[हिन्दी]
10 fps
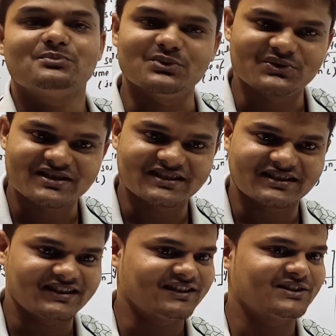पूछ
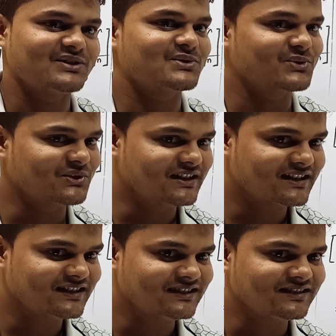सकते हैं कोई
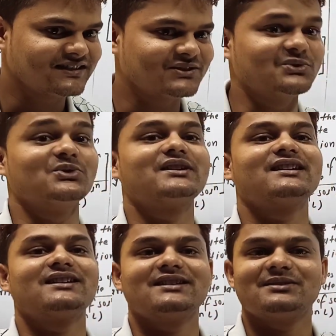दिक्कत तो
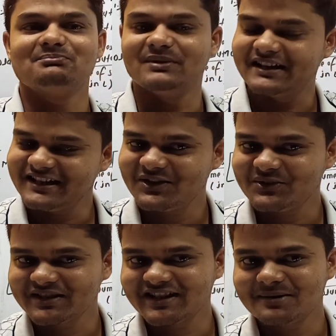बढ़िया
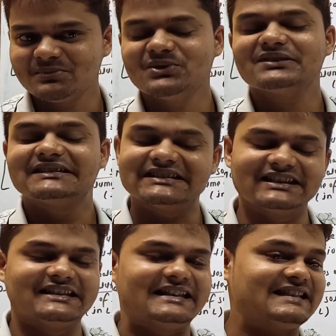होंगे आप लोग
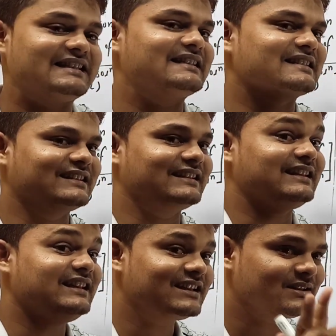चलिए इसी के
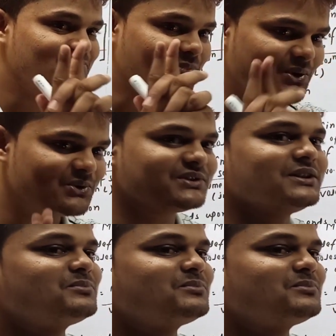साथ एक बहुत